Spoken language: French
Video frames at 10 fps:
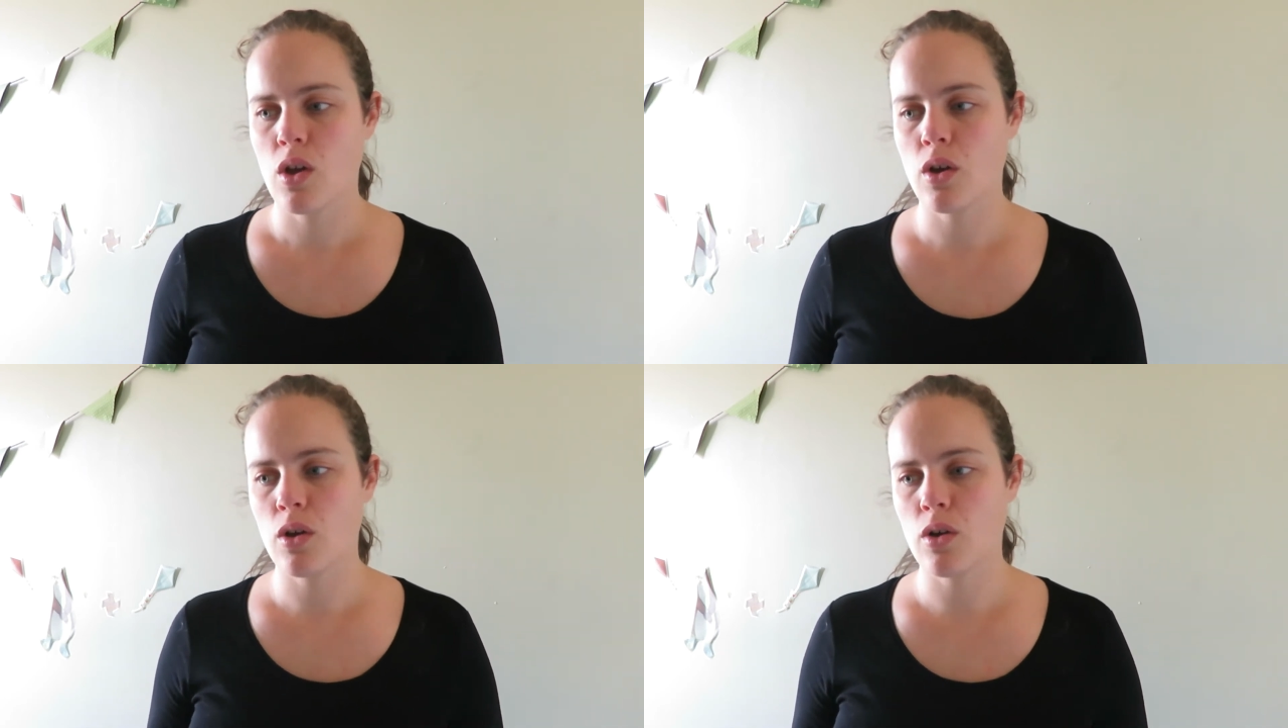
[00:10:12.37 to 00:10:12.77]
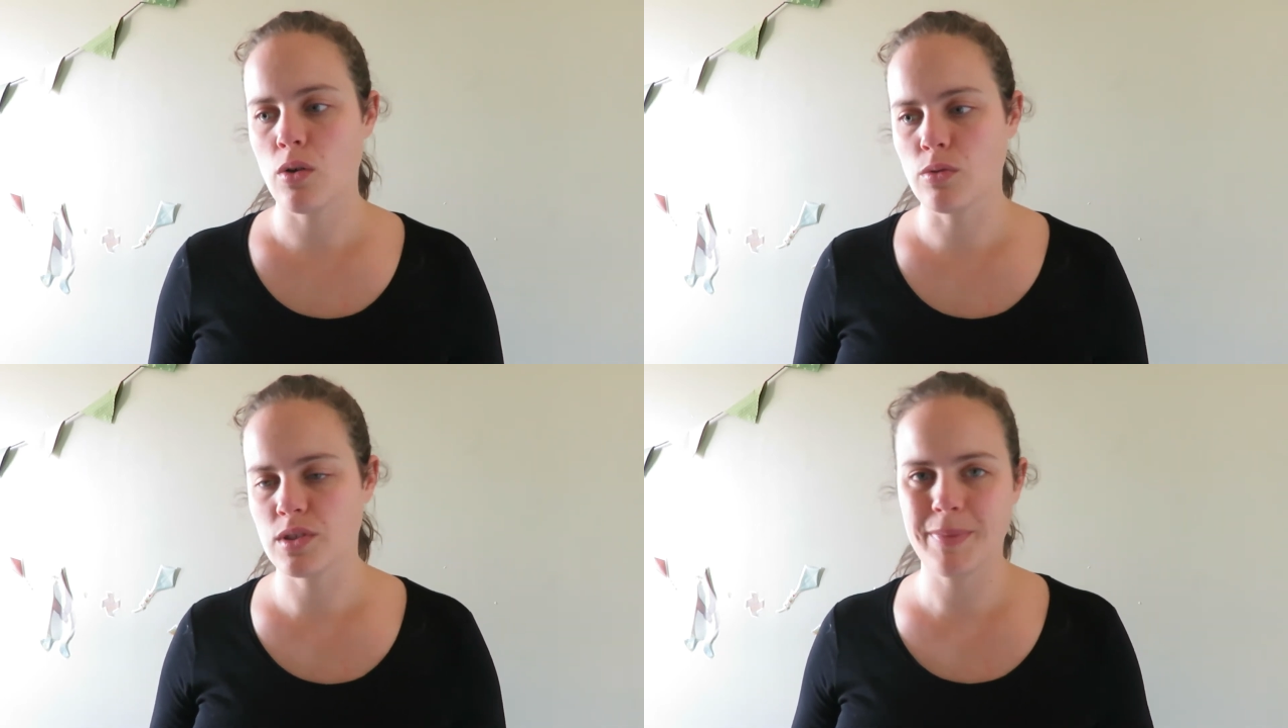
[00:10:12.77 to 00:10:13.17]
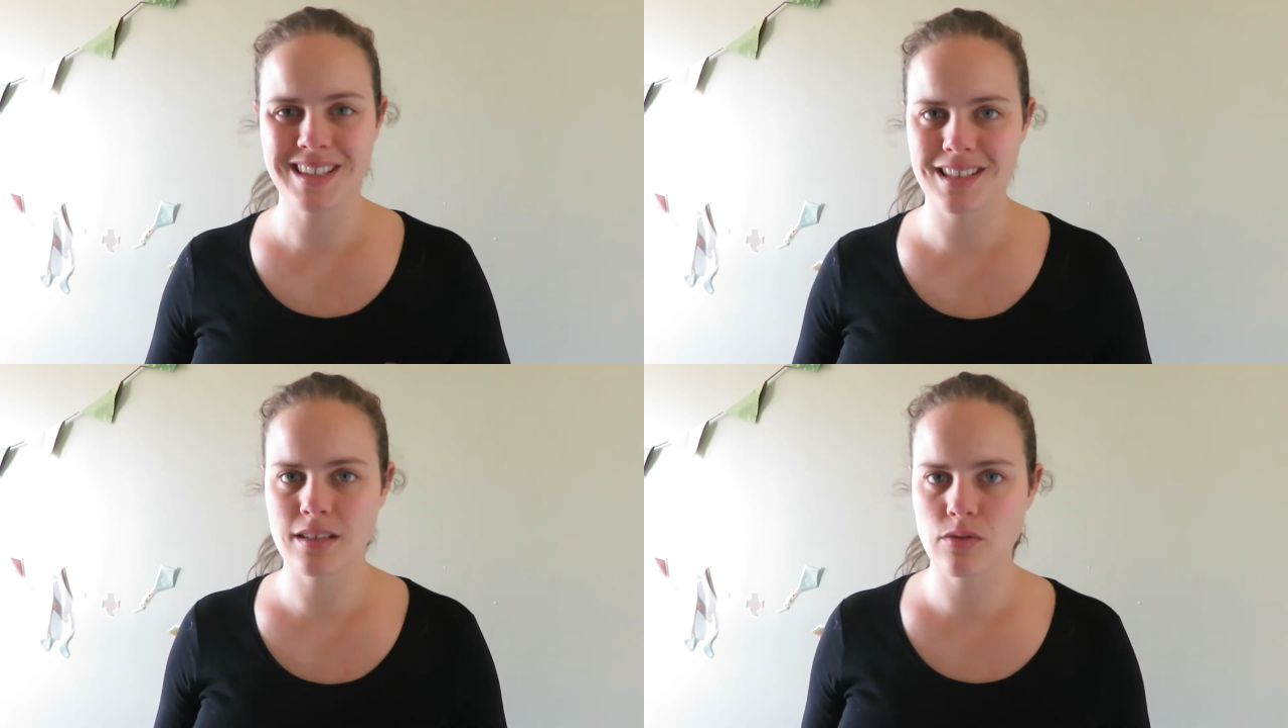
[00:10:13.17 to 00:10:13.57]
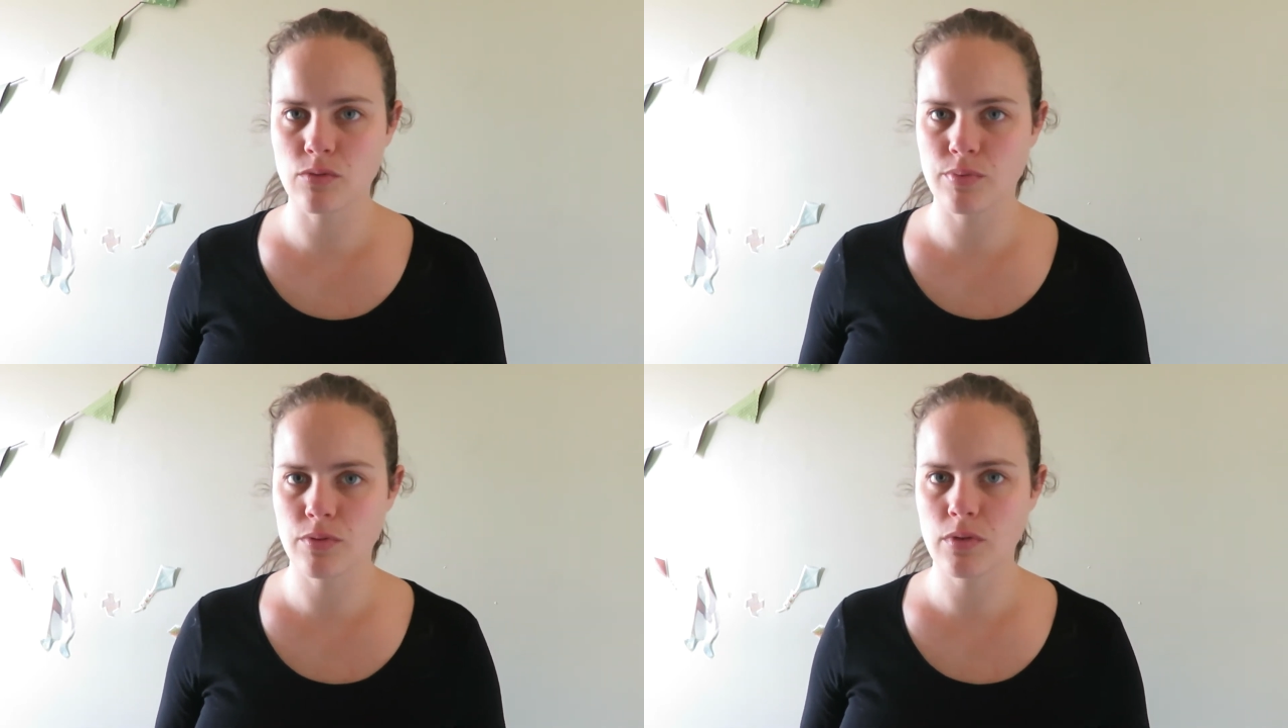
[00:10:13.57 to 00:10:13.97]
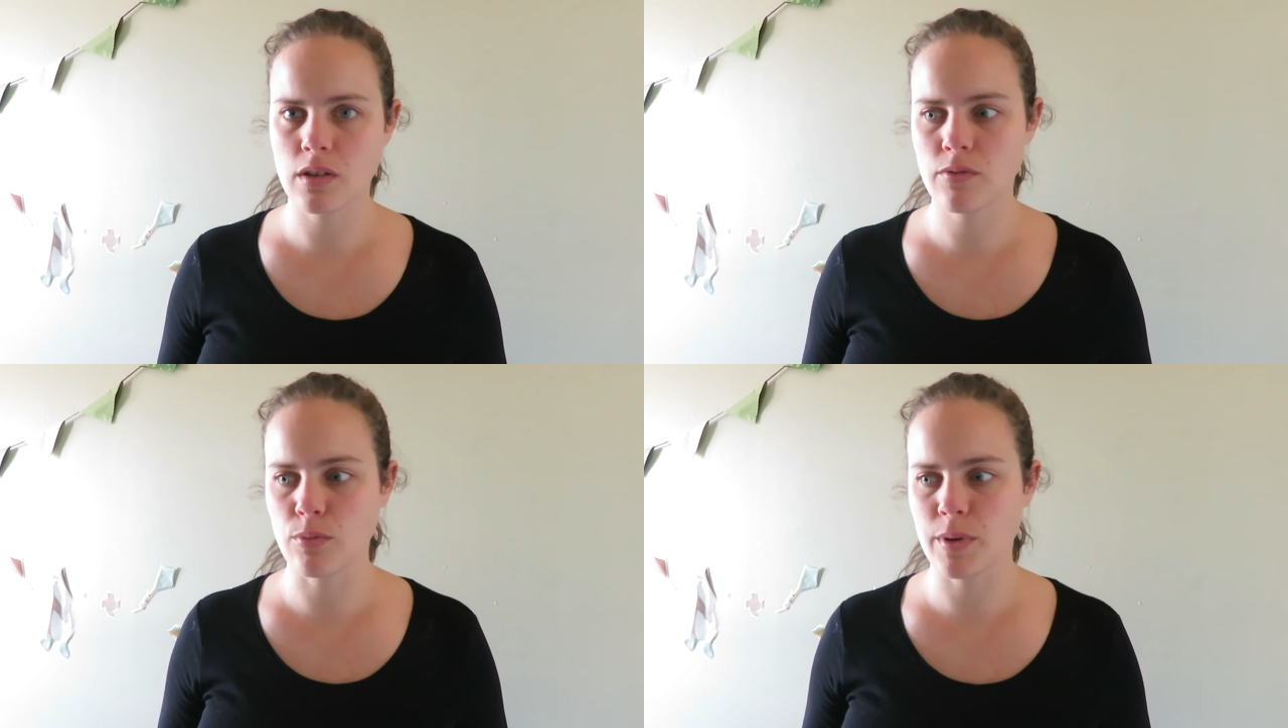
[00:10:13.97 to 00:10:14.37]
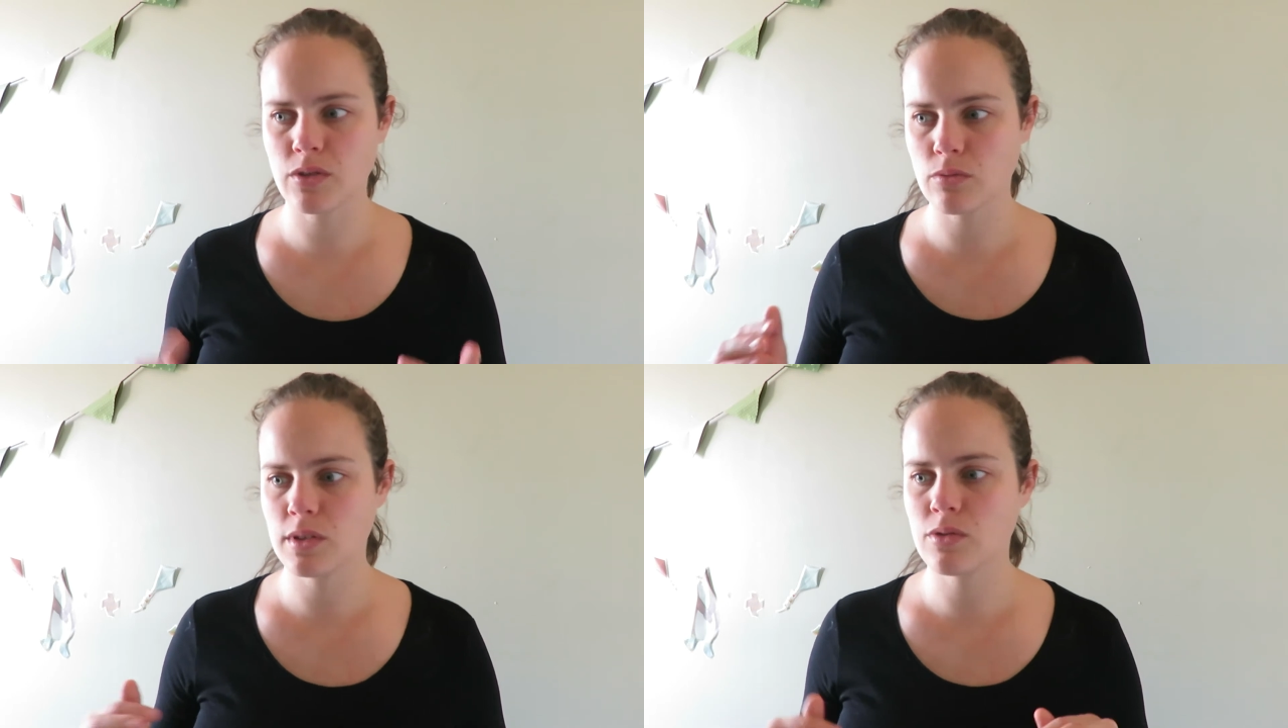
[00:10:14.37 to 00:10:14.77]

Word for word: Euh, c'est pas dingue non plus, hein, faut pas tomber